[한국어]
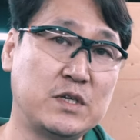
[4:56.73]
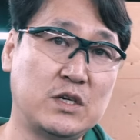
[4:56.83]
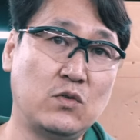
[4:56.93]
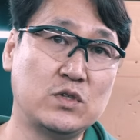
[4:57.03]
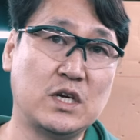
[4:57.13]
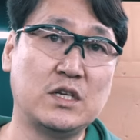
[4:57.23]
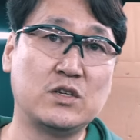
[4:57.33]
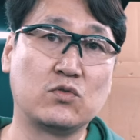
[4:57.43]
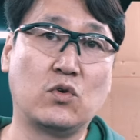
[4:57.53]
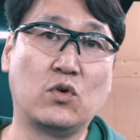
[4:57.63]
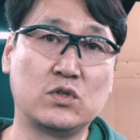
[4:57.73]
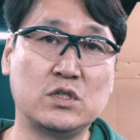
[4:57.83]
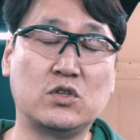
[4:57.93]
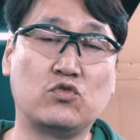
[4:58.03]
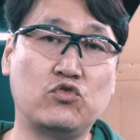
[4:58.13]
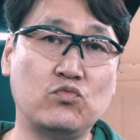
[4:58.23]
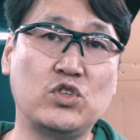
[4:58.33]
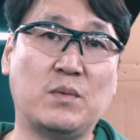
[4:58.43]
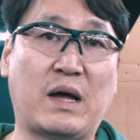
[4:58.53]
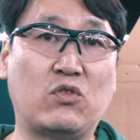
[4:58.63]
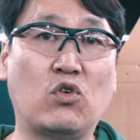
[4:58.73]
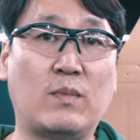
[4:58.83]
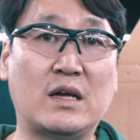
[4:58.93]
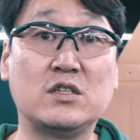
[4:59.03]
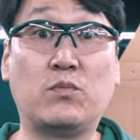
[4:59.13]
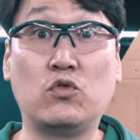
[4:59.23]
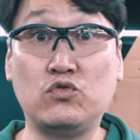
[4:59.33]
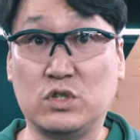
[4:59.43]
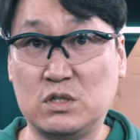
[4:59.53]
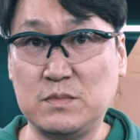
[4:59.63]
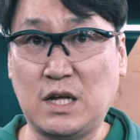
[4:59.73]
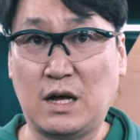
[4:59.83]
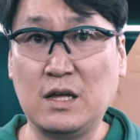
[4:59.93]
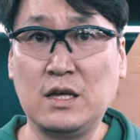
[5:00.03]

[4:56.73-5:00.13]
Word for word: 12kg짜리 정도 쓰셔도 충분히 반동을 맛을 볼 수 있습니다.